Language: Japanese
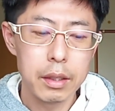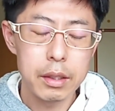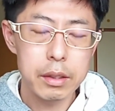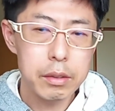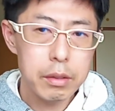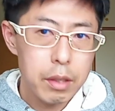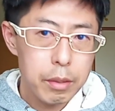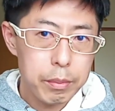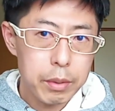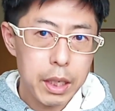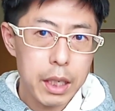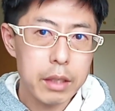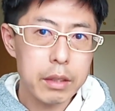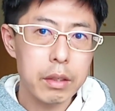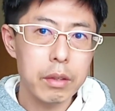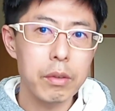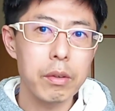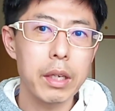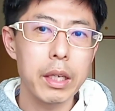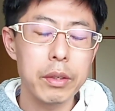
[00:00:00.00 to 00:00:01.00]
で、それはもう
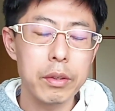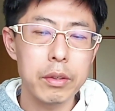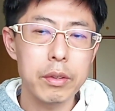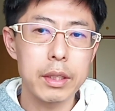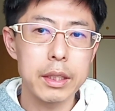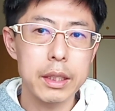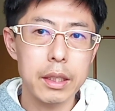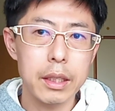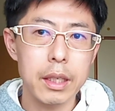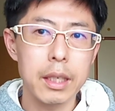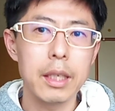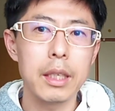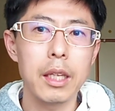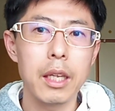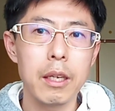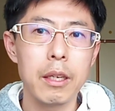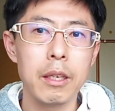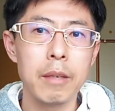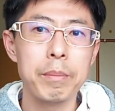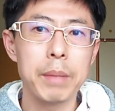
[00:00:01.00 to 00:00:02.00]
各業界の人たちは聞い
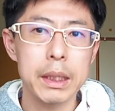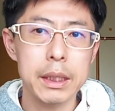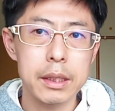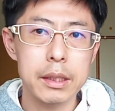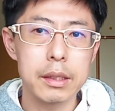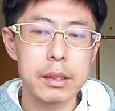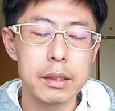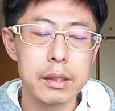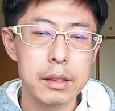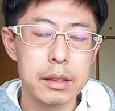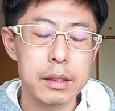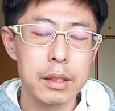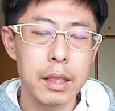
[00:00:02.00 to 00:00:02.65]
ています。